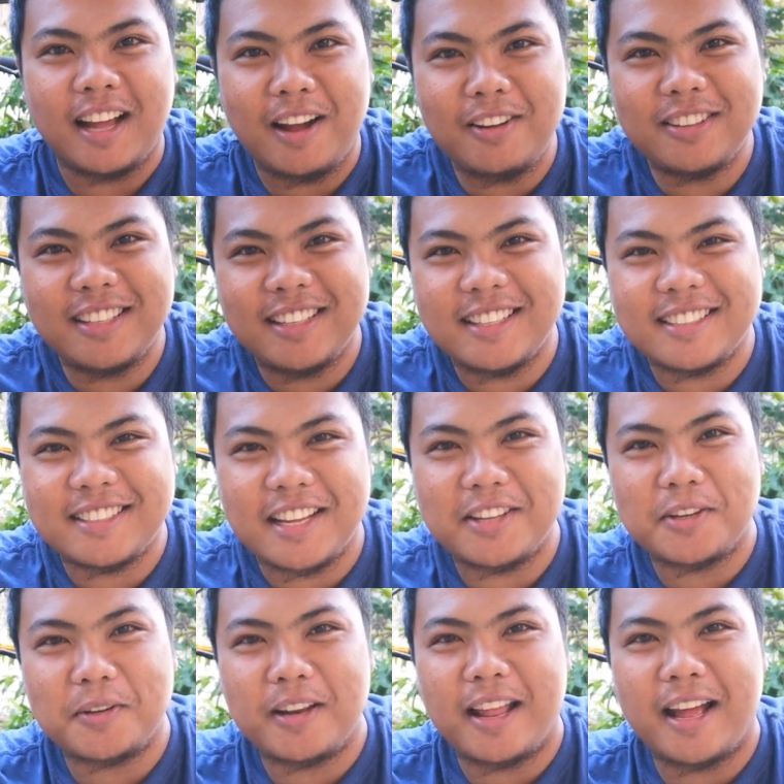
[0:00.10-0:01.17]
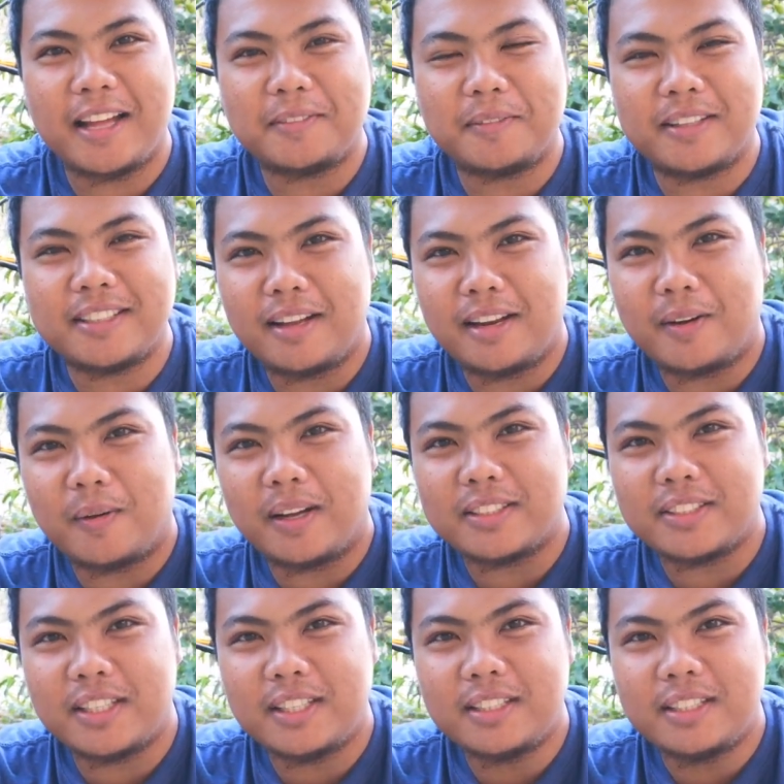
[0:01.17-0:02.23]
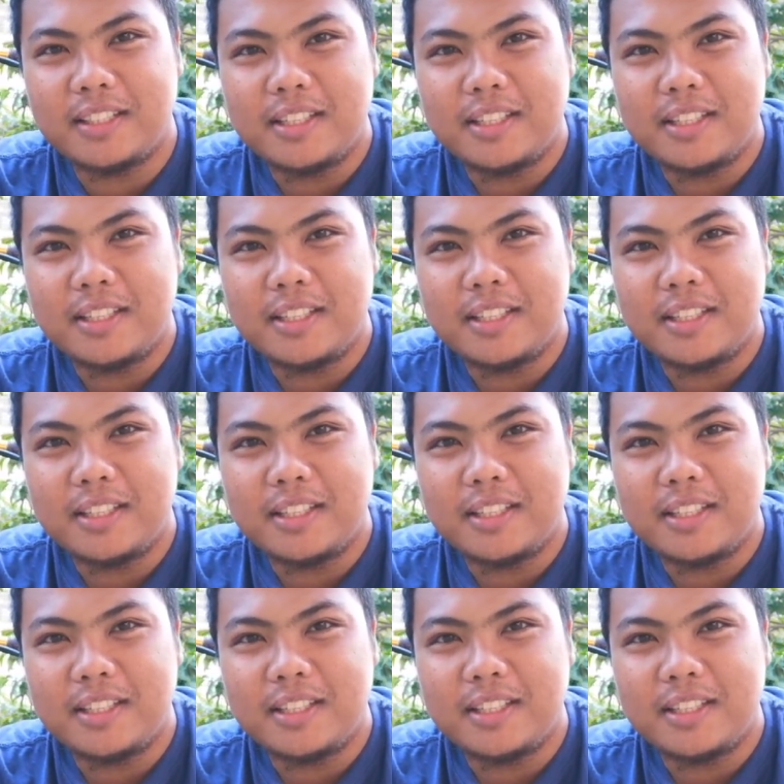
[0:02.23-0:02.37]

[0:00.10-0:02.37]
Howdy sa inyo lahat mga kalakwatsa.